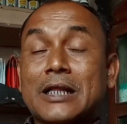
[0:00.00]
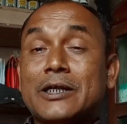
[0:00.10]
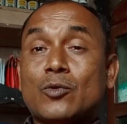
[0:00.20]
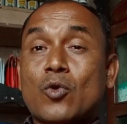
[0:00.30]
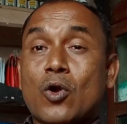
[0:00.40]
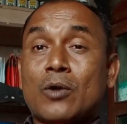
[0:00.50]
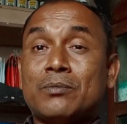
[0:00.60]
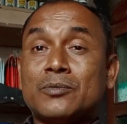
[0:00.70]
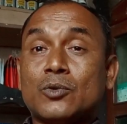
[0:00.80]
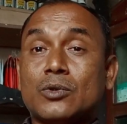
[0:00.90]
তাদের গরম
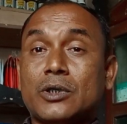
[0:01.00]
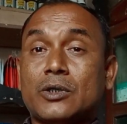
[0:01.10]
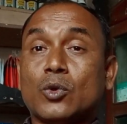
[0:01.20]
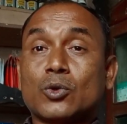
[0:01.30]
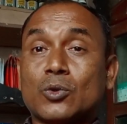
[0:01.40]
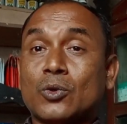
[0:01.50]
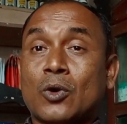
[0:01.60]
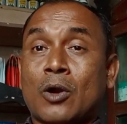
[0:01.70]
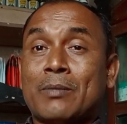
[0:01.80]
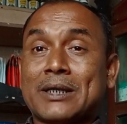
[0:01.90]
কতটুকু
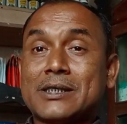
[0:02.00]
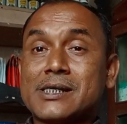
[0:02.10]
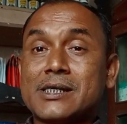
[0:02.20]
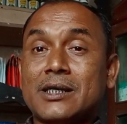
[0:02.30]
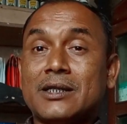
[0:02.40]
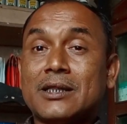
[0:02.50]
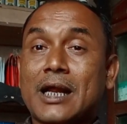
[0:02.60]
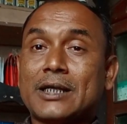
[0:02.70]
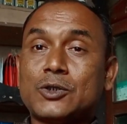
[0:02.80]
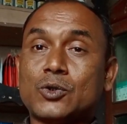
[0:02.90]
গরম লাগতেছে
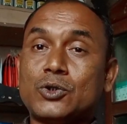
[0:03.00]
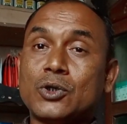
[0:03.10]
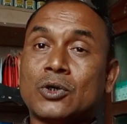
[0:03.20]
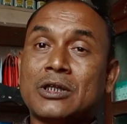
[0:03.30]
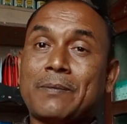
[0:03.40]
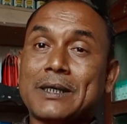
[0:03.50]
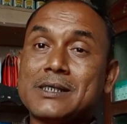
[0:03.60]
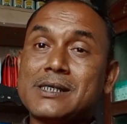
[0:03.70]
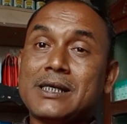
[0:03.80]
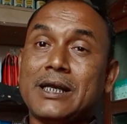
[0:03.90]
তারা কি সহ্য করতে
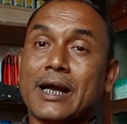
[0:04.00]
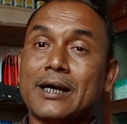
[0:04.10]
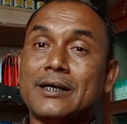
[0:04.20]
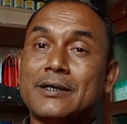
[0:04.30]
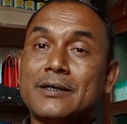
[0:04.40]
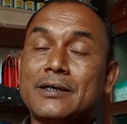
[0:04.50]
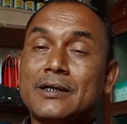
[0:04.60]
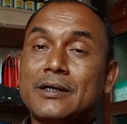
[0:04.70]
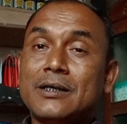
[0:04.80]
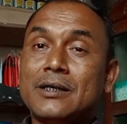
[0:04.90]
পারতেছে কি না
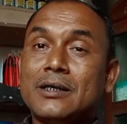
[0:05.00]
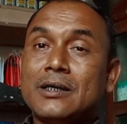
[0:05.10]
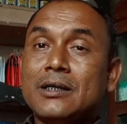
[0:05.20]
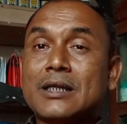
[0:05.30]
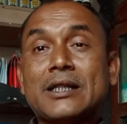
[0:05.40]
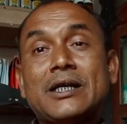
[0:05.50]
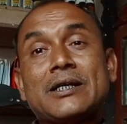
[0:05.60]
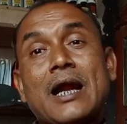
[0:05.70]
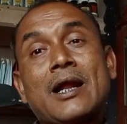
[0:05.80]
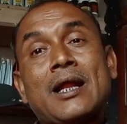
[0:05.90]
তাদের
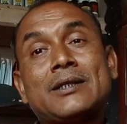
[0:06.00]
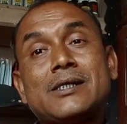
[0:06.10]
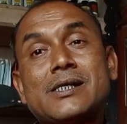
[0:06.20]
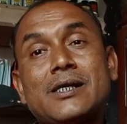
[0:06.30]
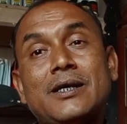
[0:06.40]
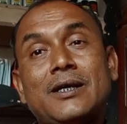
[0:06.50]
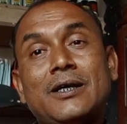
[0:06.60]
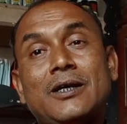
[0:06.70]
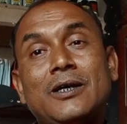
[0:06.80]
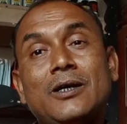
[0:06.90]
ঠান্ডা লাগতেছে
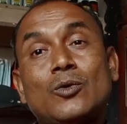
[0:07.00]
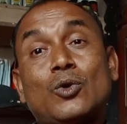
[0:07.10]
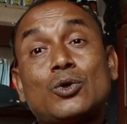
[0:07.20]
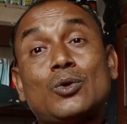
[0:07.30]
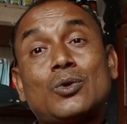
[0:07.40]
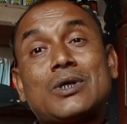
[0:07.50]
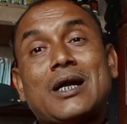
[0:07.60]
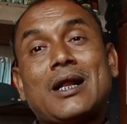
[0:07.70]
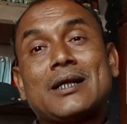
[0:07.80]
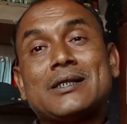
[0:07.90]
কতটুকু
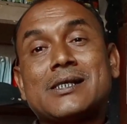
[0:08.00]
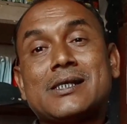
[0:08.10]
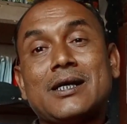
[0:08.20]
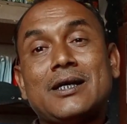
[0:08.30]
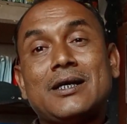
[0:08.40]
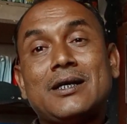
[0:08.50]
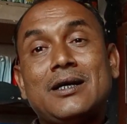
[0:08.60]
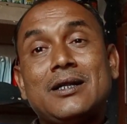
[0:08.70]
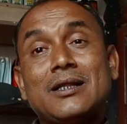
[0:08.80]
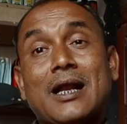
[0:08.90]
ঠান্ডা লাগতেছে
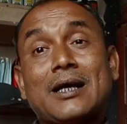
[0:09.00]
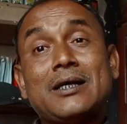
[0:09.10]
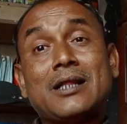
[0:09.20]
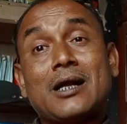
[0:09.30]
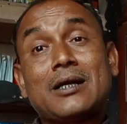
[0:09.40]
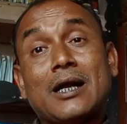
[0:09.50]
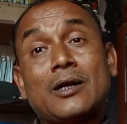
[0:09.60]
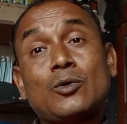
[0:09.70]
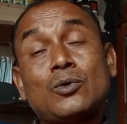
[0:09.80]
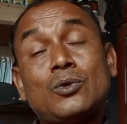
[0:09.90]
তারা কি তার
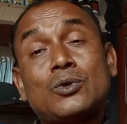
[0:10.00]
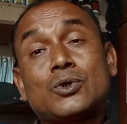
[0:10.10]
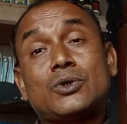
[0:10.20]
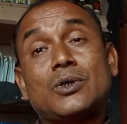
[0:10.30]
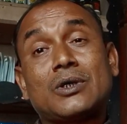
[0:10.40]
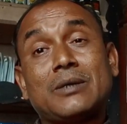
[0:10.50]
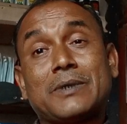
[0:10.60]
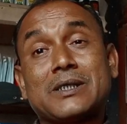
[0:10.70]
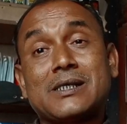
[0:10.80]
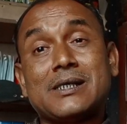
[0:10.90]
ঠান্ডাটুকু সহ্য করতে
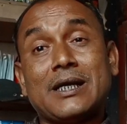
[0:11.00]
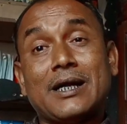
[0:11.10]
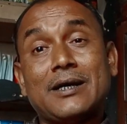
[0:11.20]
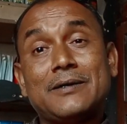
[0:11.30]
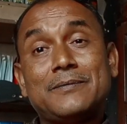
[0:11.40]
পারতেছে কিনা